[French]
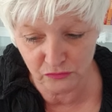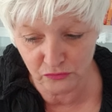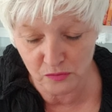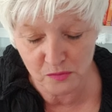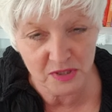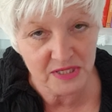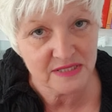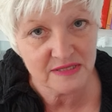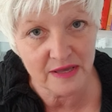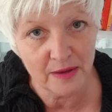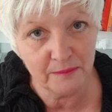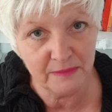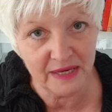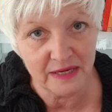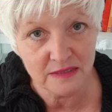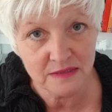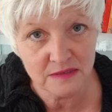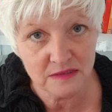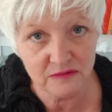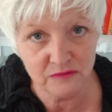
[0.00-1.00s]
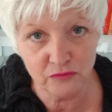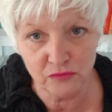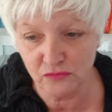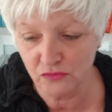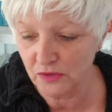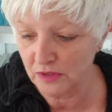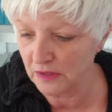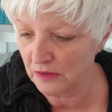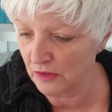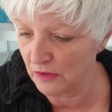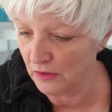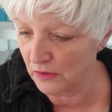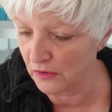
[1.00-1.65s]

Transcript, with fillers: vous me laissez un mail si vous voulez